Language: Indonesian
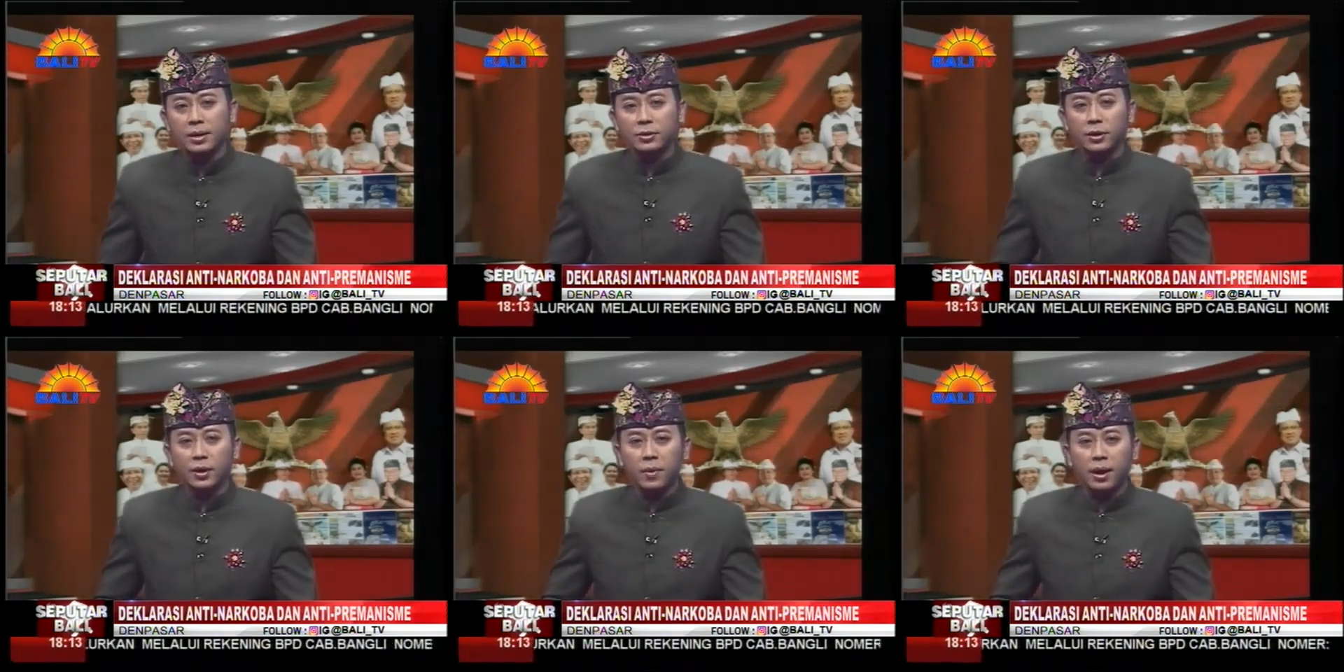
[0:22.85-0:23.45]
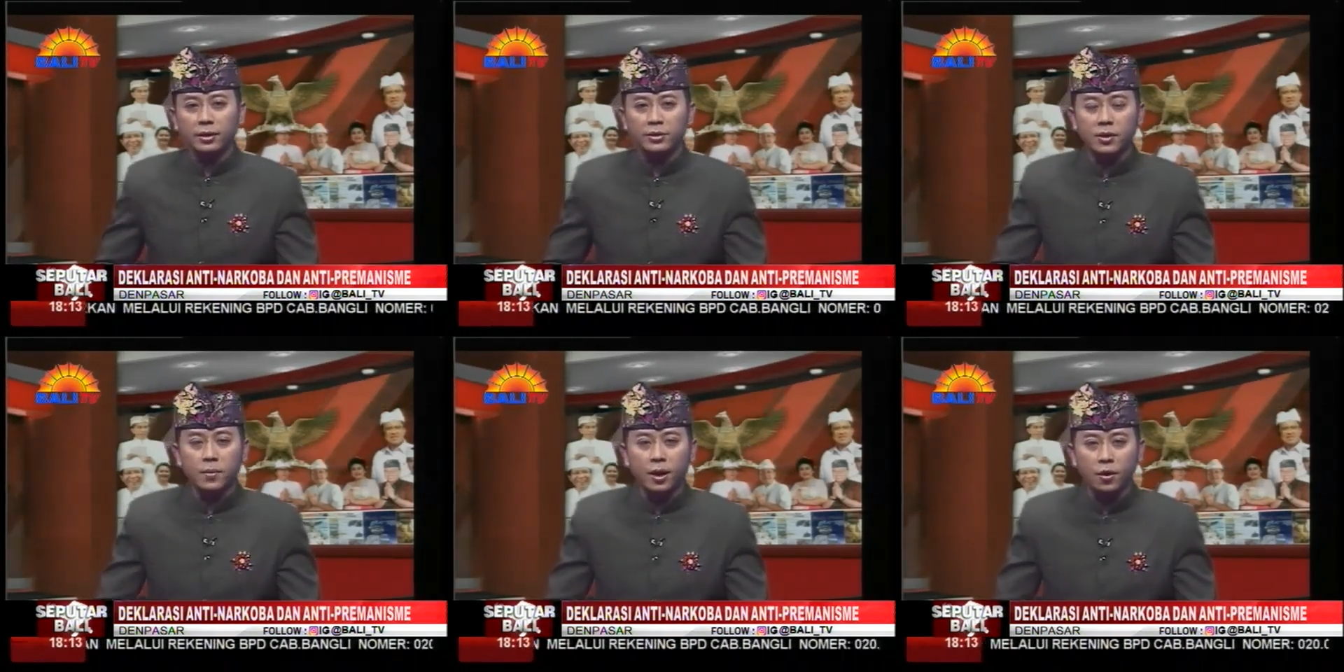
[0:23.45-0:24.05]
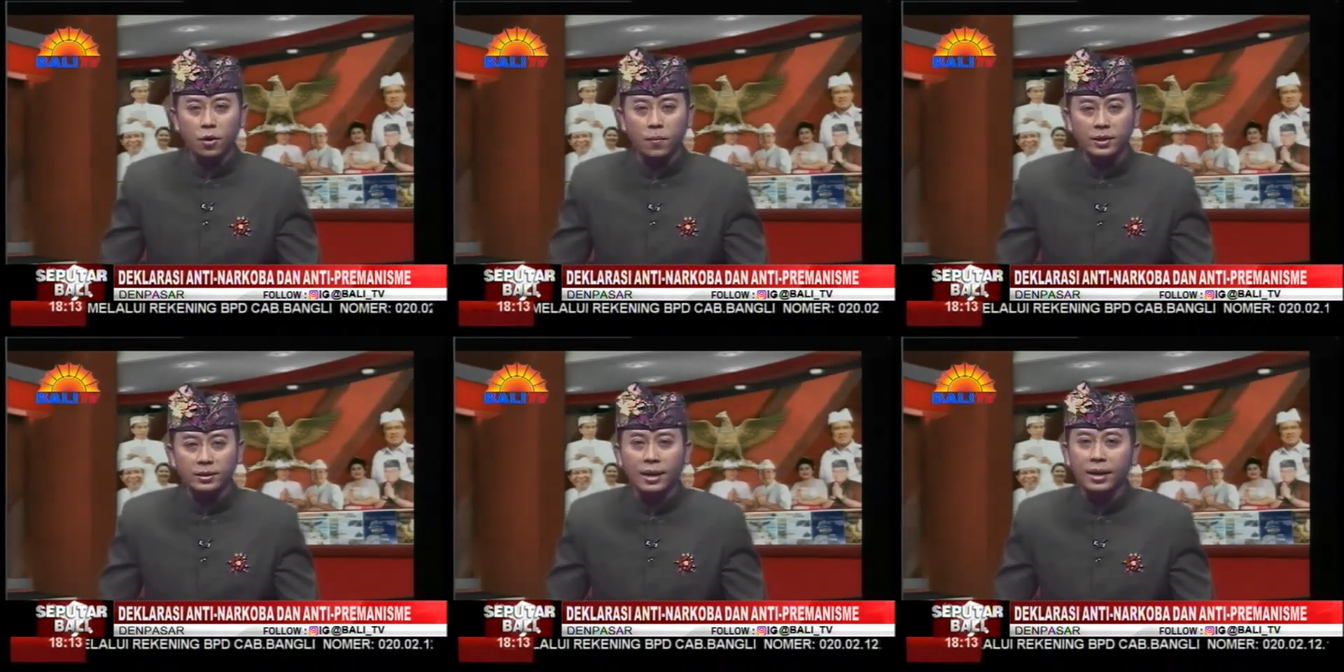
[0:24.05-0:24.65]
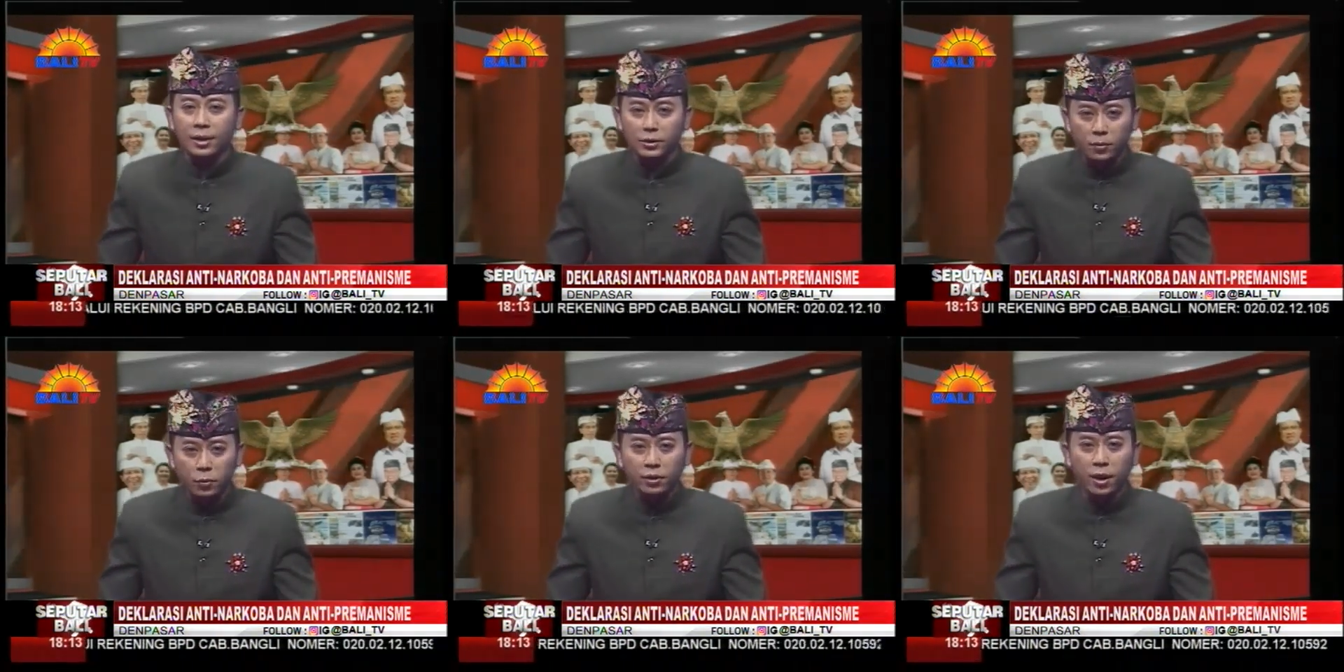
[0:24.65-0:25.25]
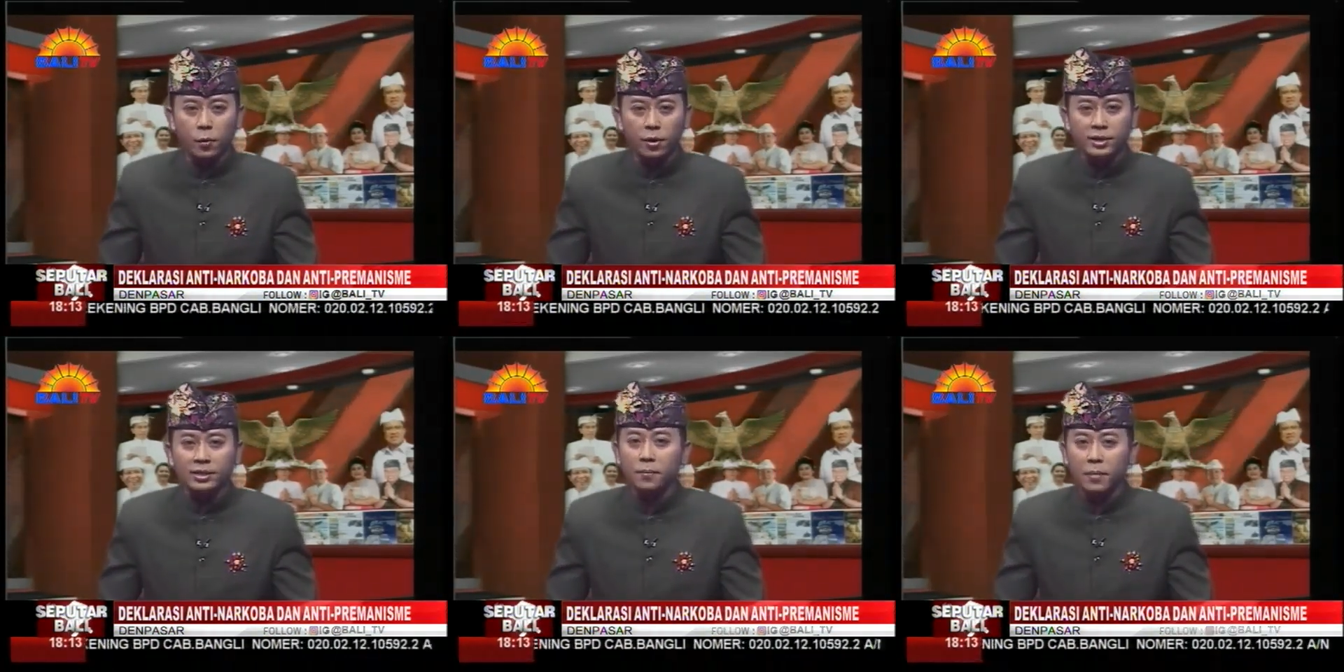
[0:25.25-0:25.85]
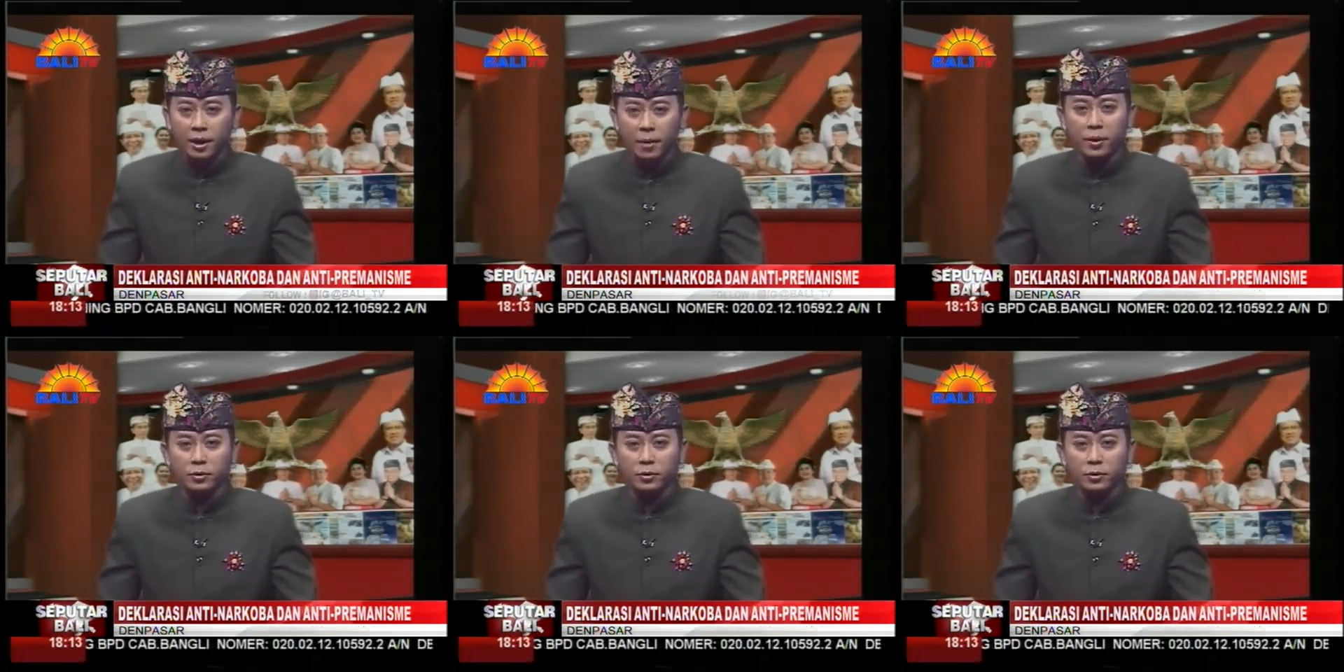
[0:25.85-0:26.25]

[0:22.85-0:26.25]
serta mengatasnamakan ormas yang disebut Kapolda sebagai